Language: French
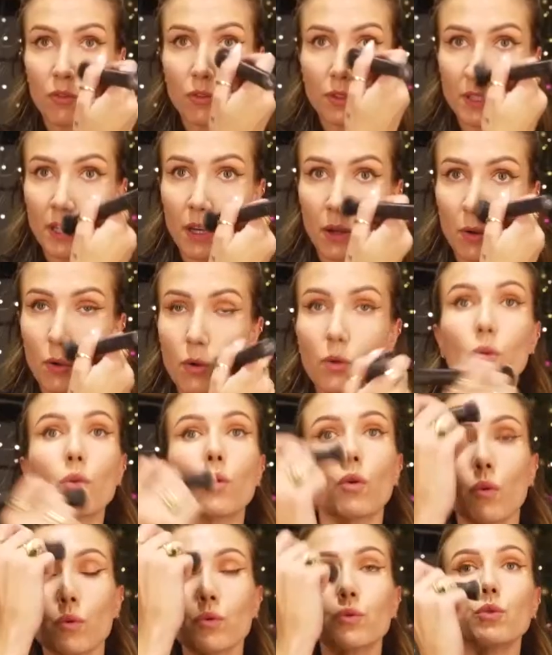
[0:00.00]
venir le
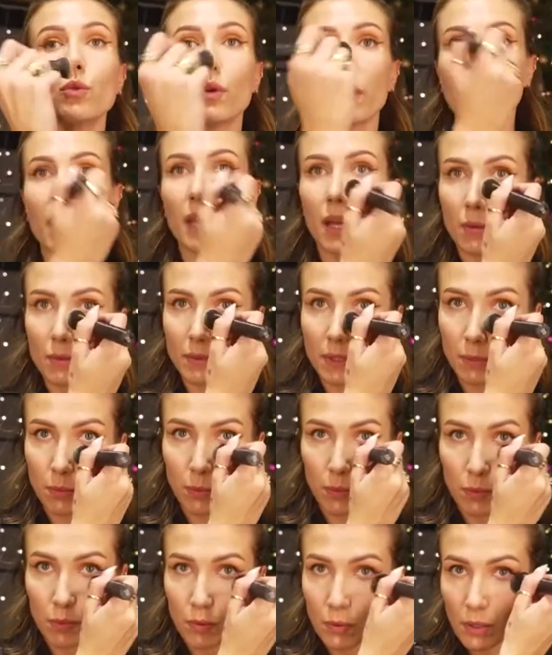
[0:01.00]
contourer un petit
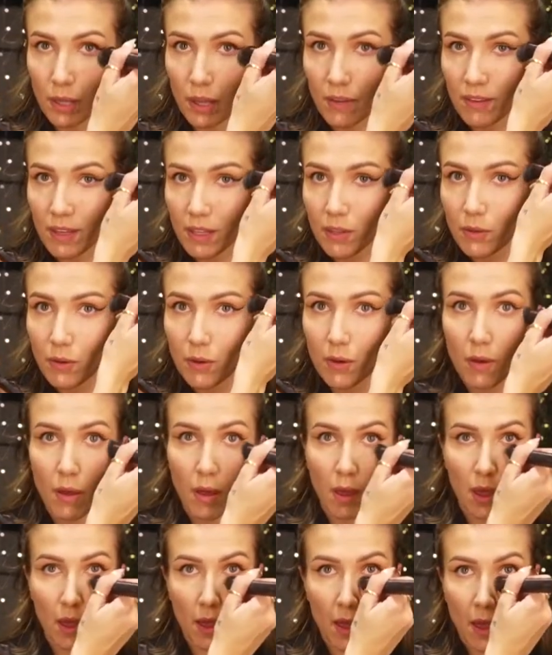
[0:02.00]
peu. Donc avec
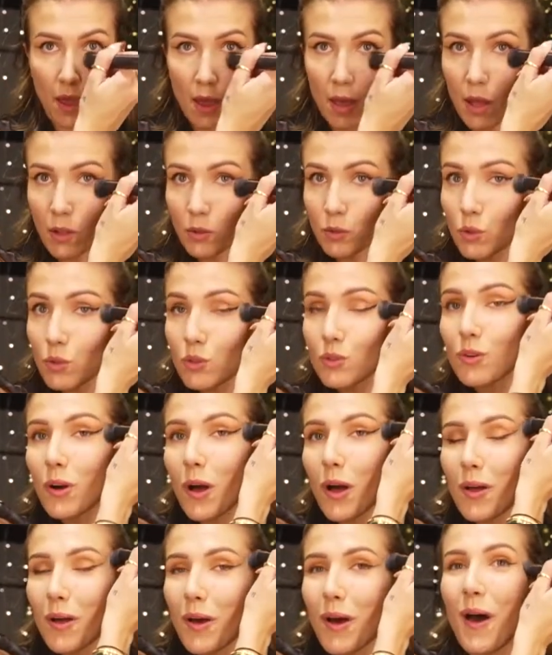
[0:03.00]
toujours
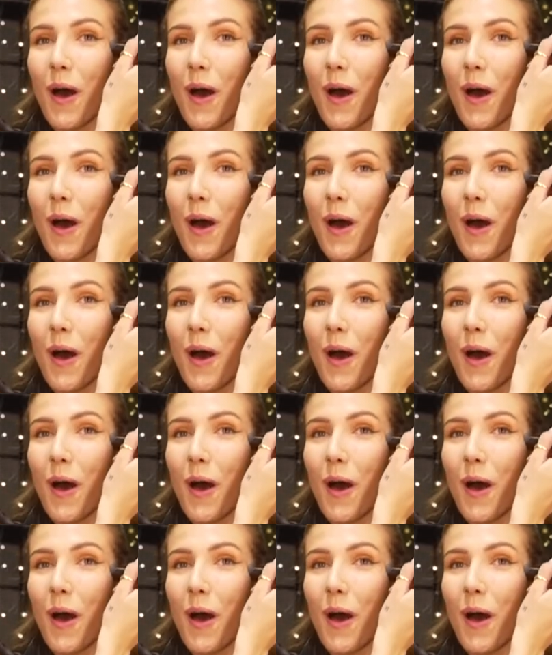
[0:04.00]
un,